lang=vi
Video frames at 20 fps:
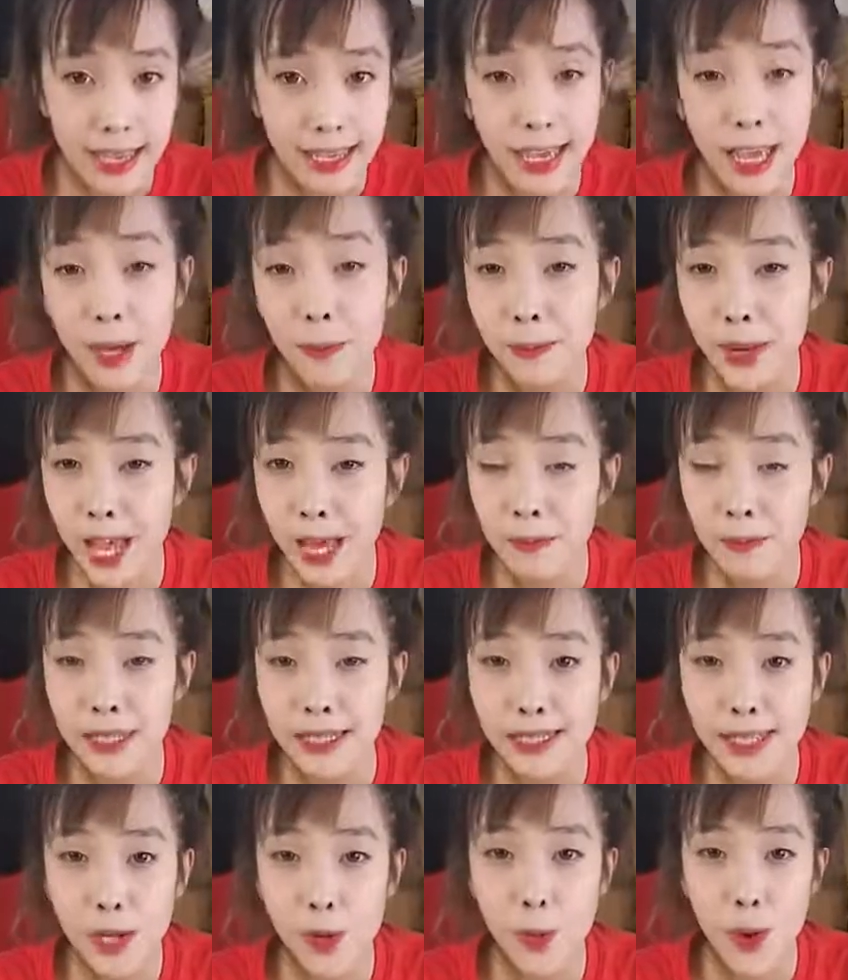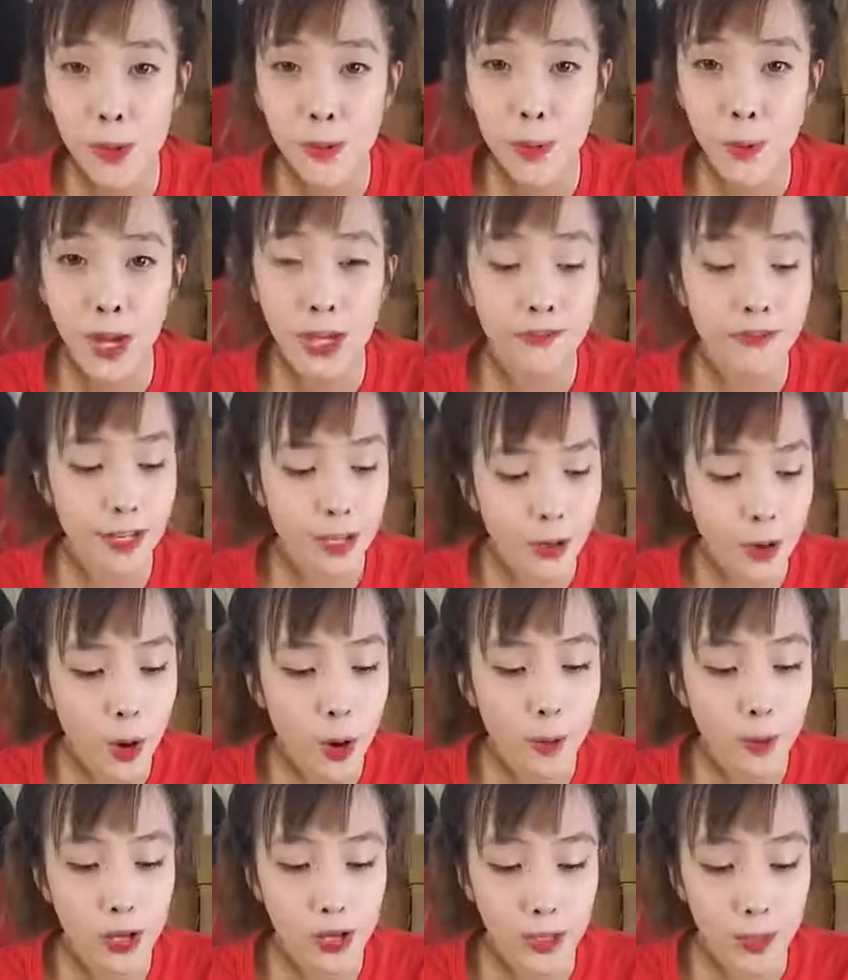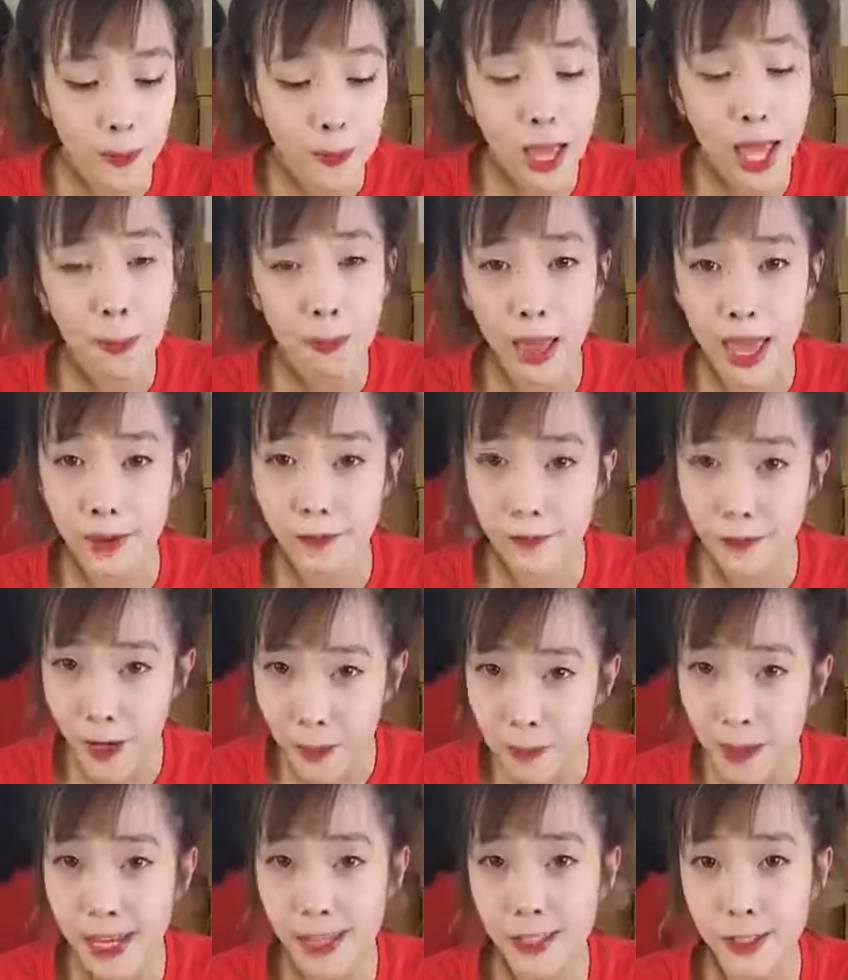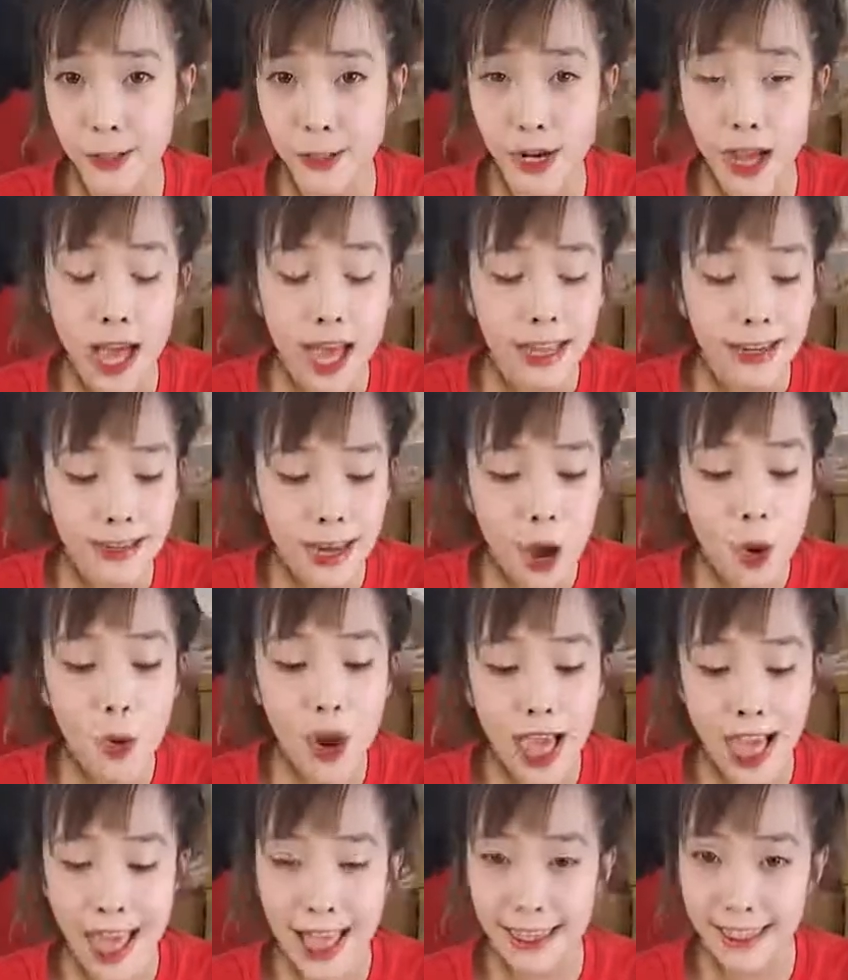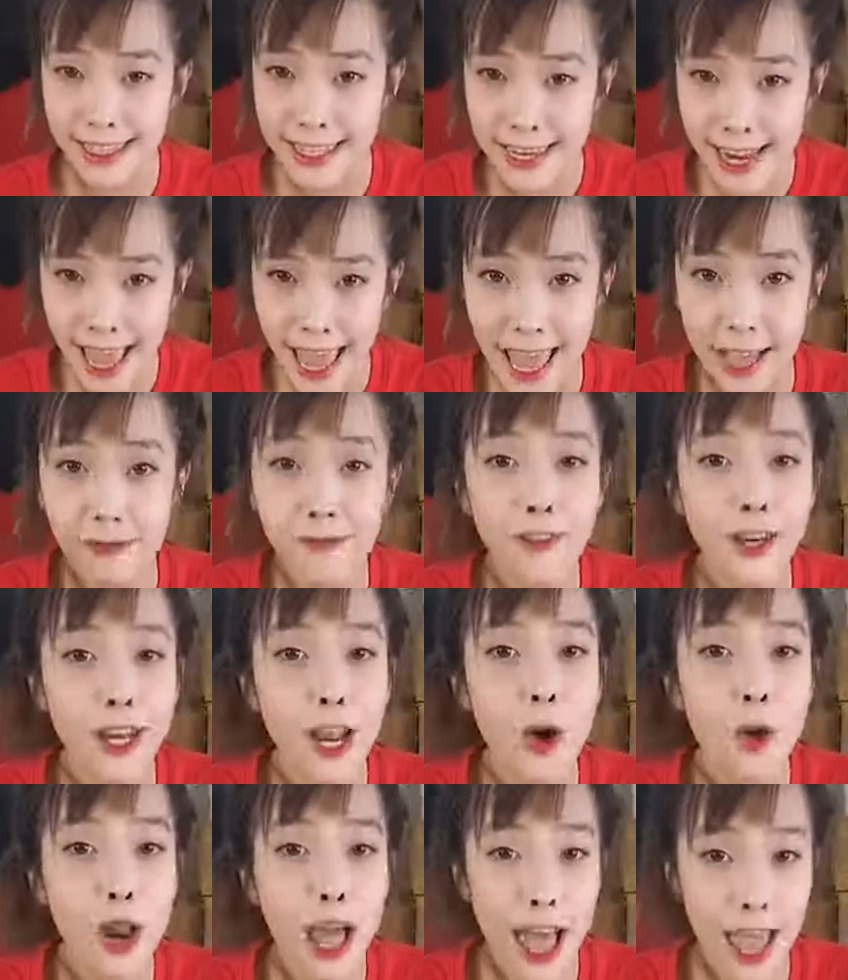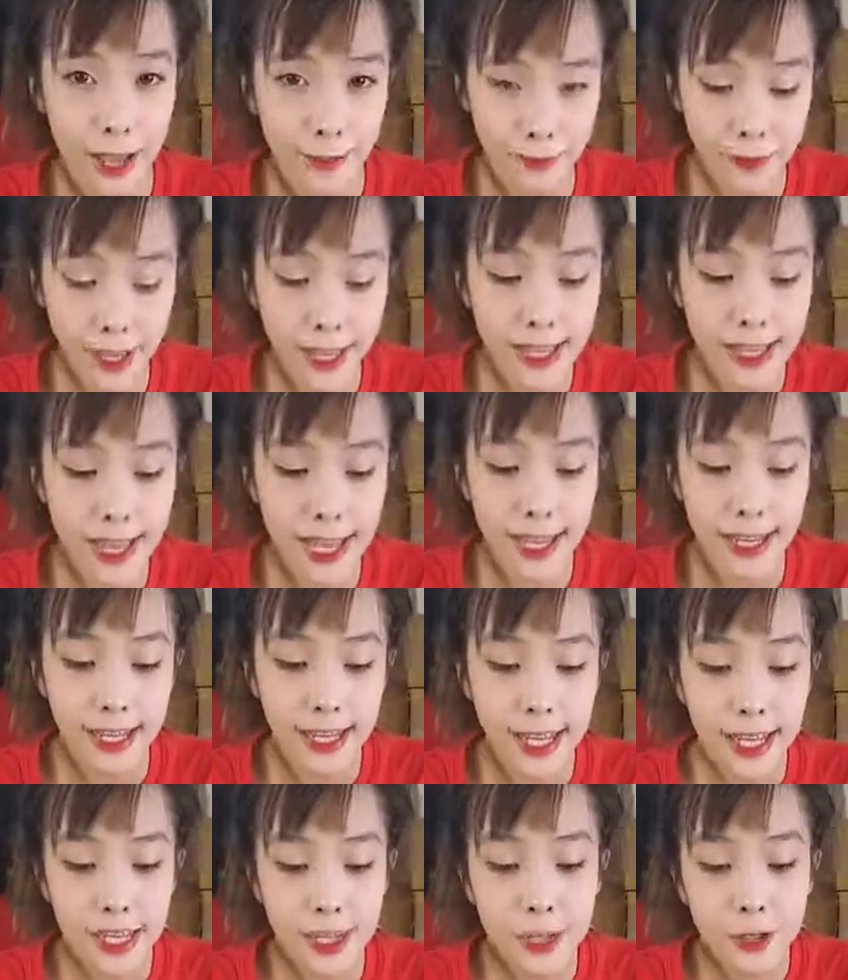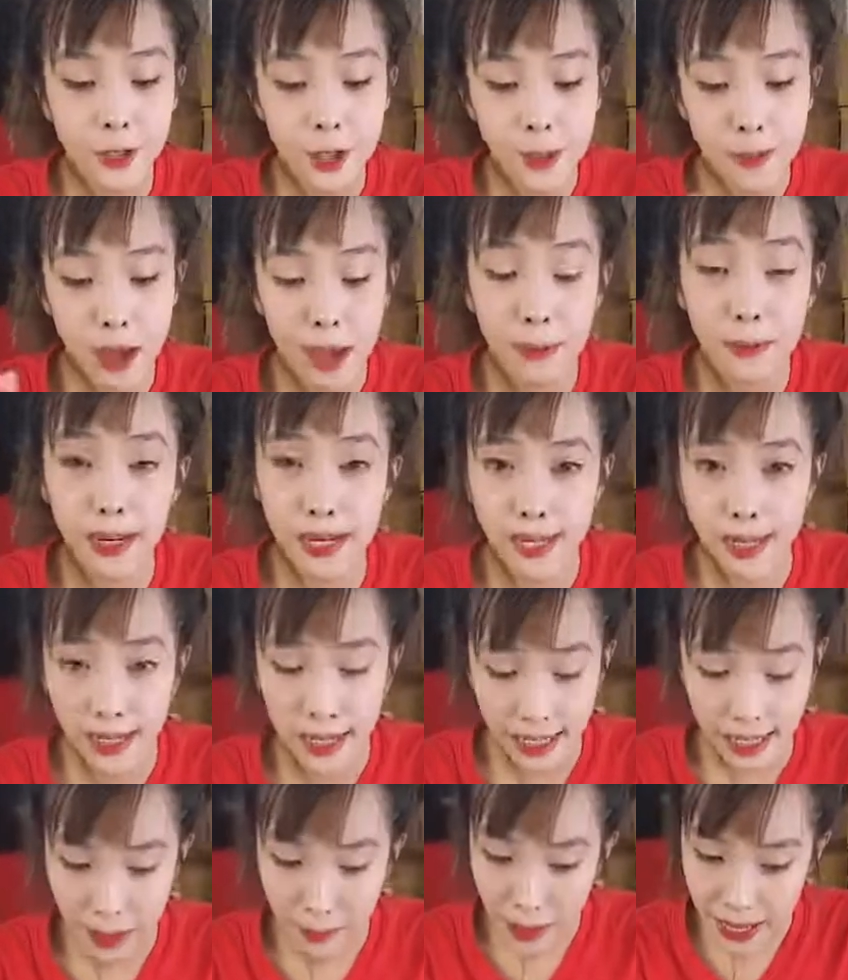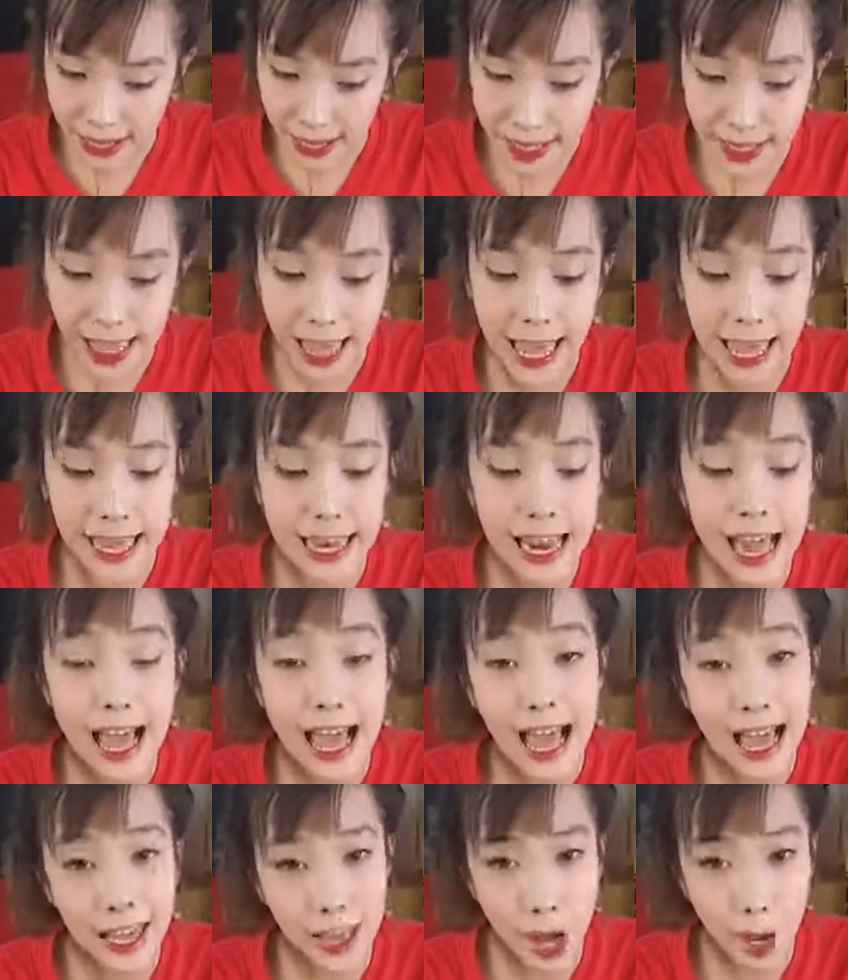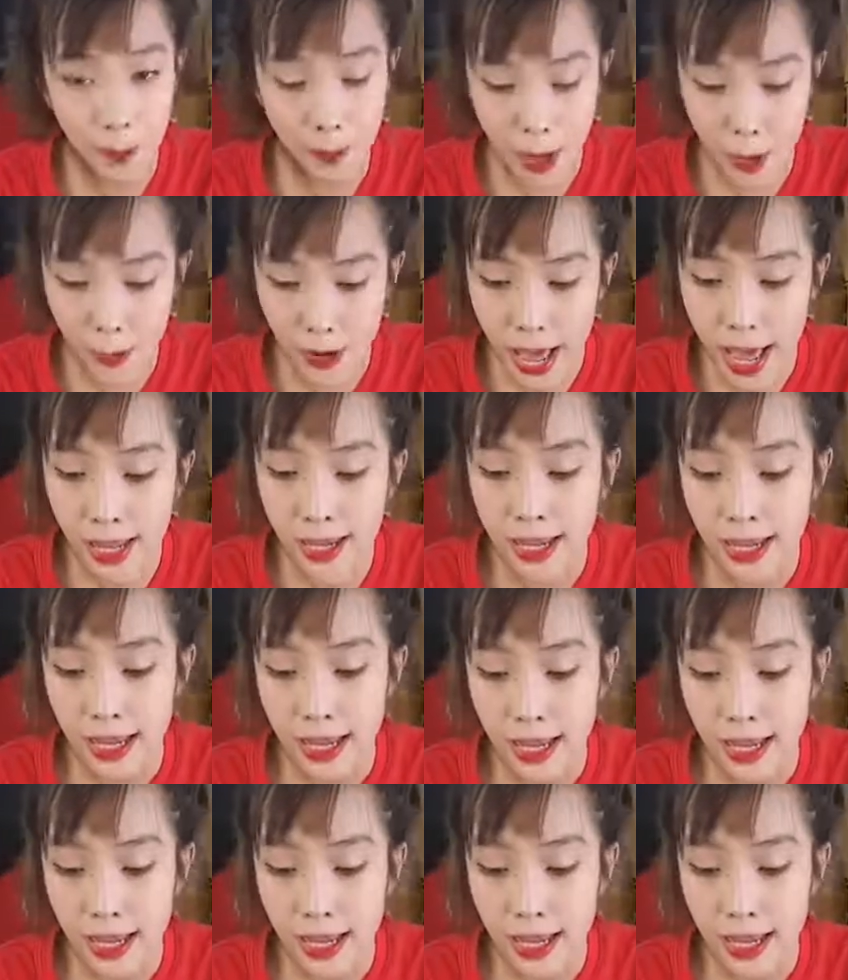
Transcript: Ngày hôm nay BC quay một cái video để giúp các bạn phân biệt được đâu là hàng chính hãng và đâu là hàng fake nha. Như trước mặt mình, các bạn nhìn thấy là hai hộp eo đáp.